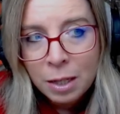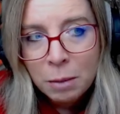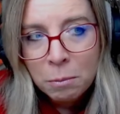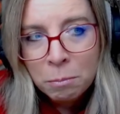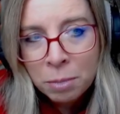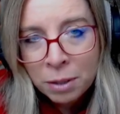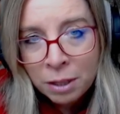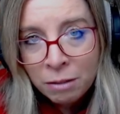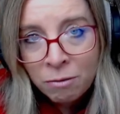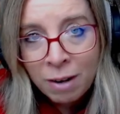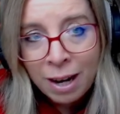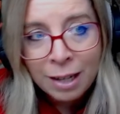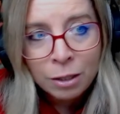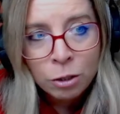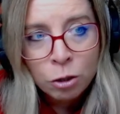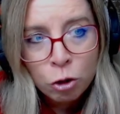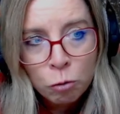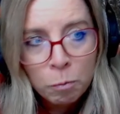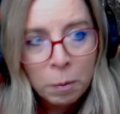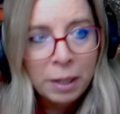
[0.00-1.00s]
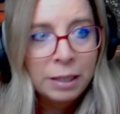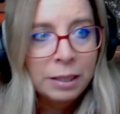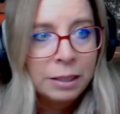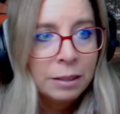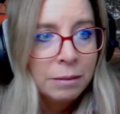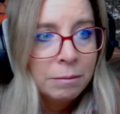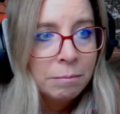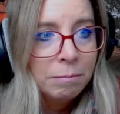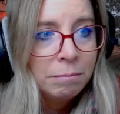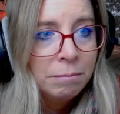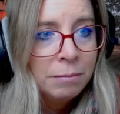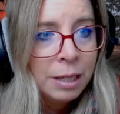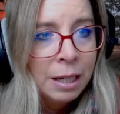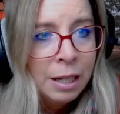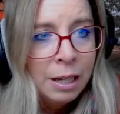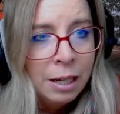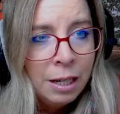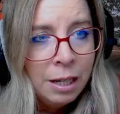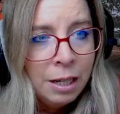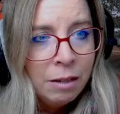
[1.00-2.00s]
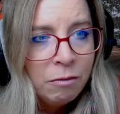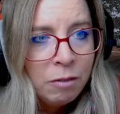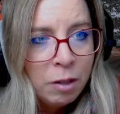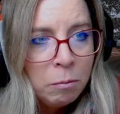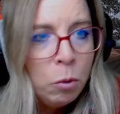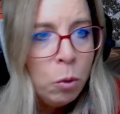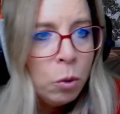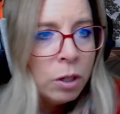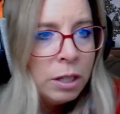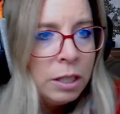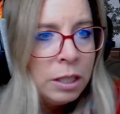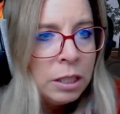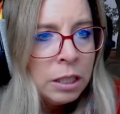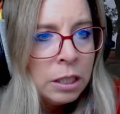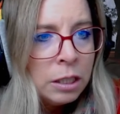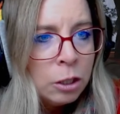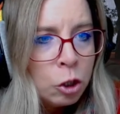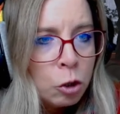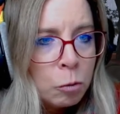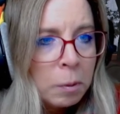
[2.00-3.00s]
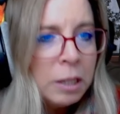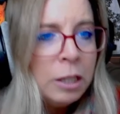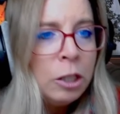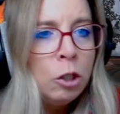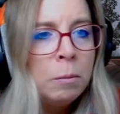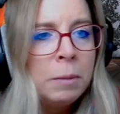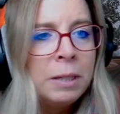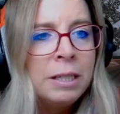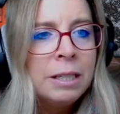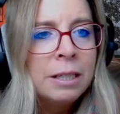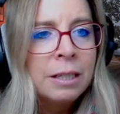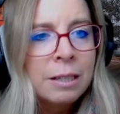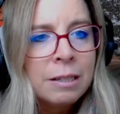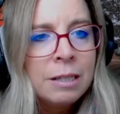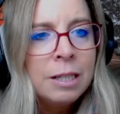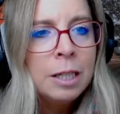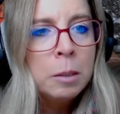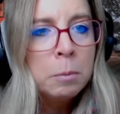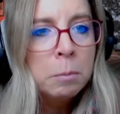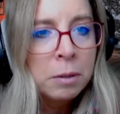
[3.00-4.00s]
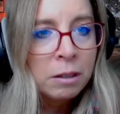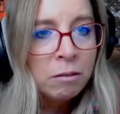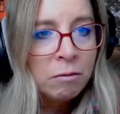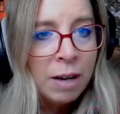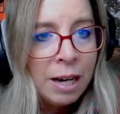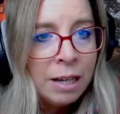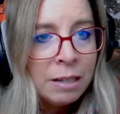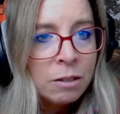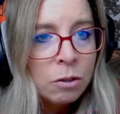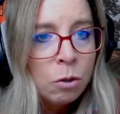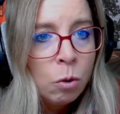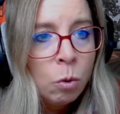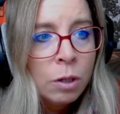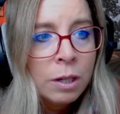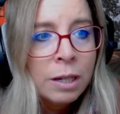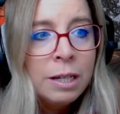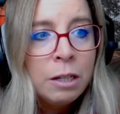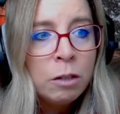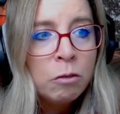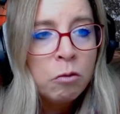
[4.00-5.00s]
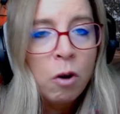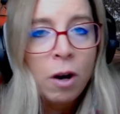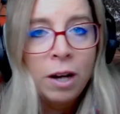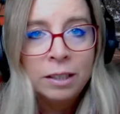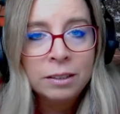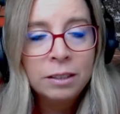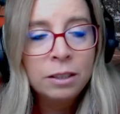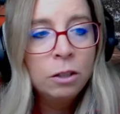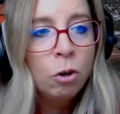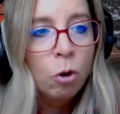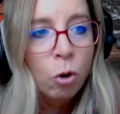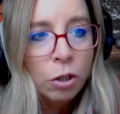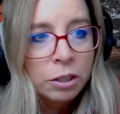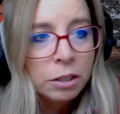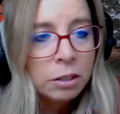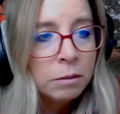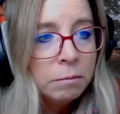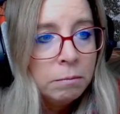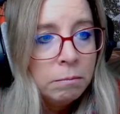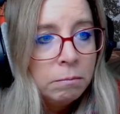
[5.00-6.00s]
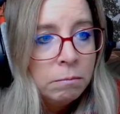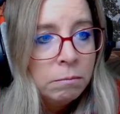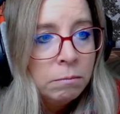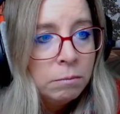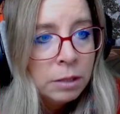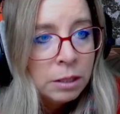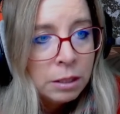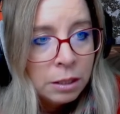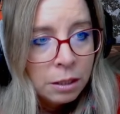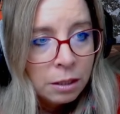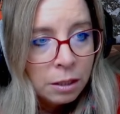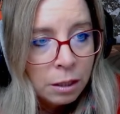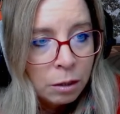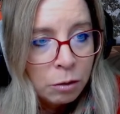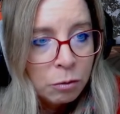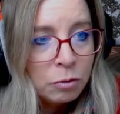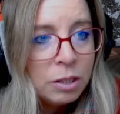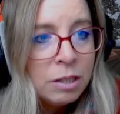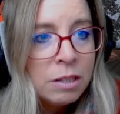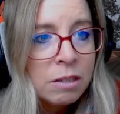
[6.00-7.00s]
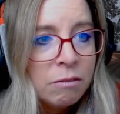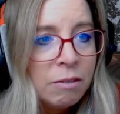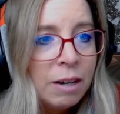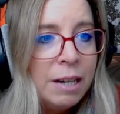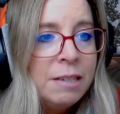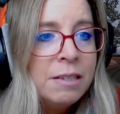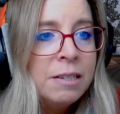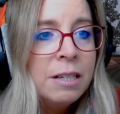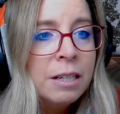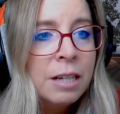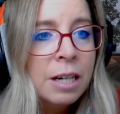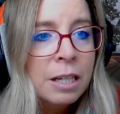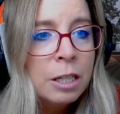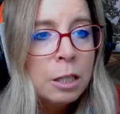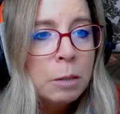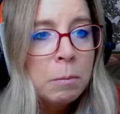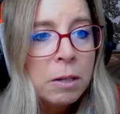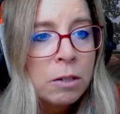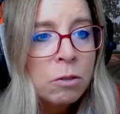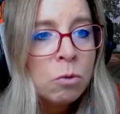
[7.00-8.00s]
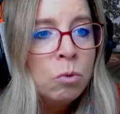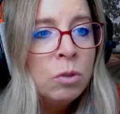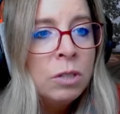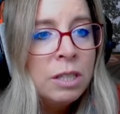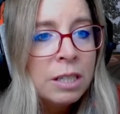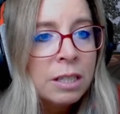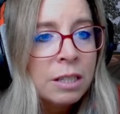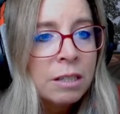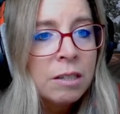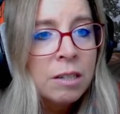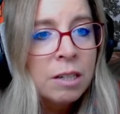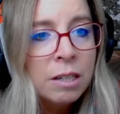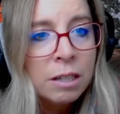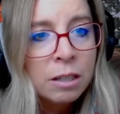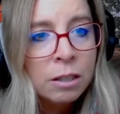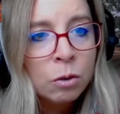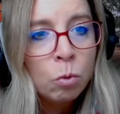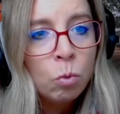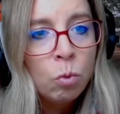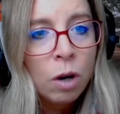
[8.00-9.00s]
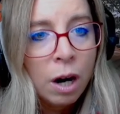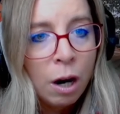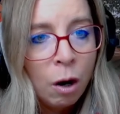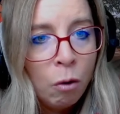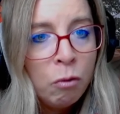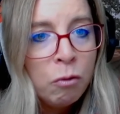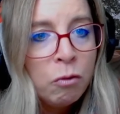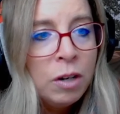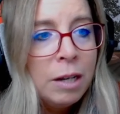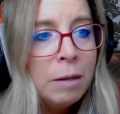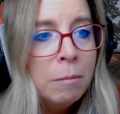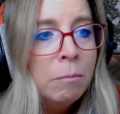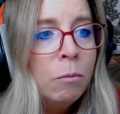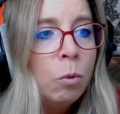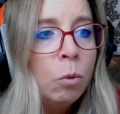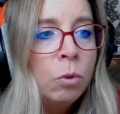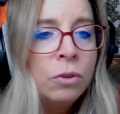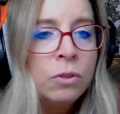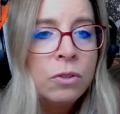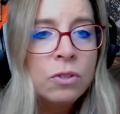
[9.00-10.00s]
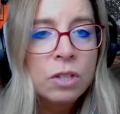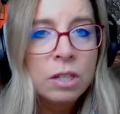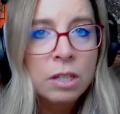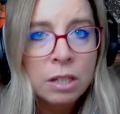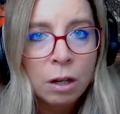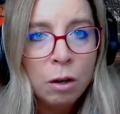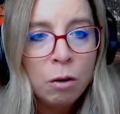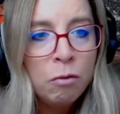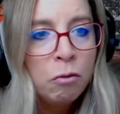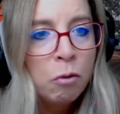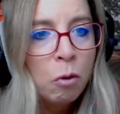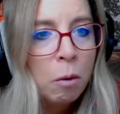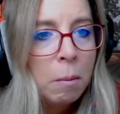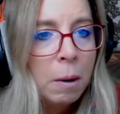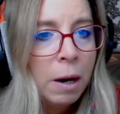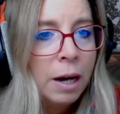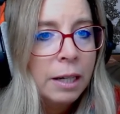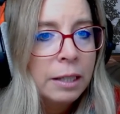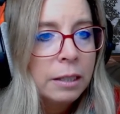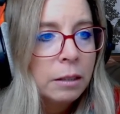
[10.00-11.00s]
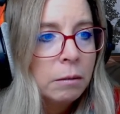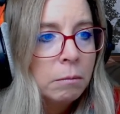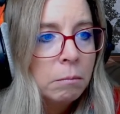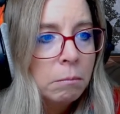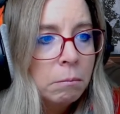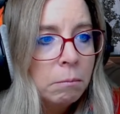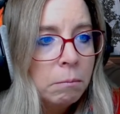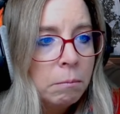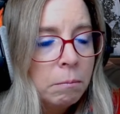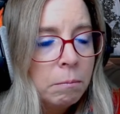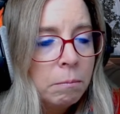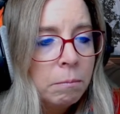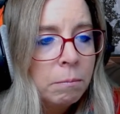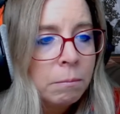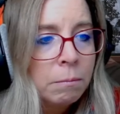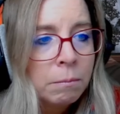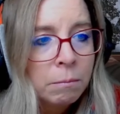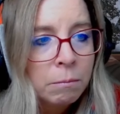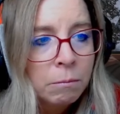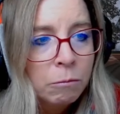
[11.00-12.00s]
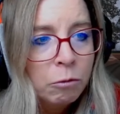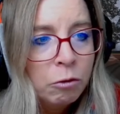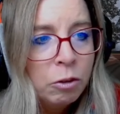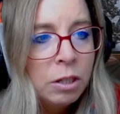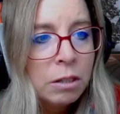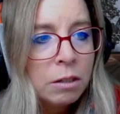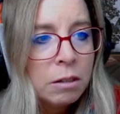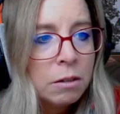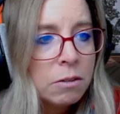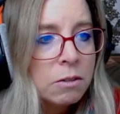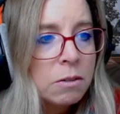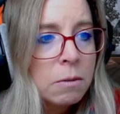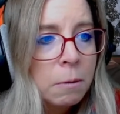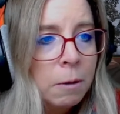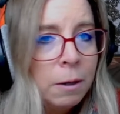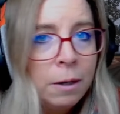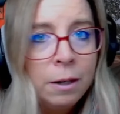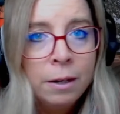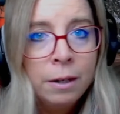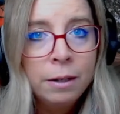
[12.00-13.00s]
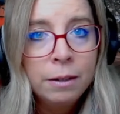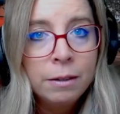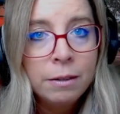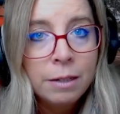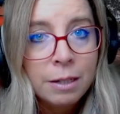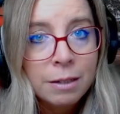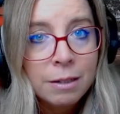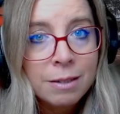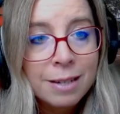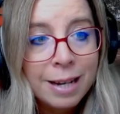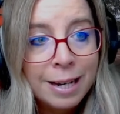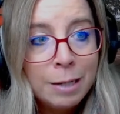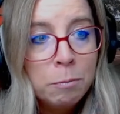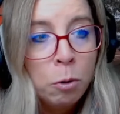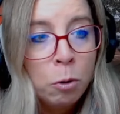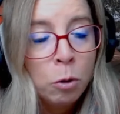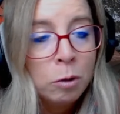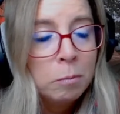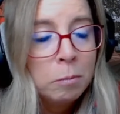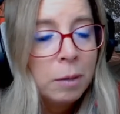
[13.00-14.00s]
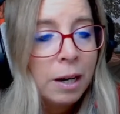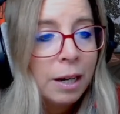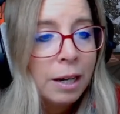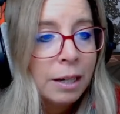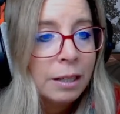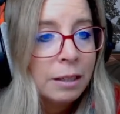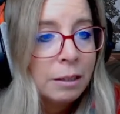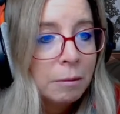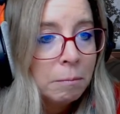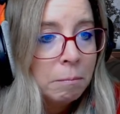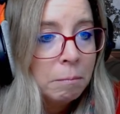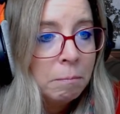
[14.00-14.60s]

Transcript: Privat sprechen. Wenn möglich, sprich über die Kritik privat und nicht vor anderen Leuten. Auf diese Weise kann die Person die Kritik in Ruhe aufnehmen und sich darauf vorbereiten. Viertens. Den Zeitpunkt beachten.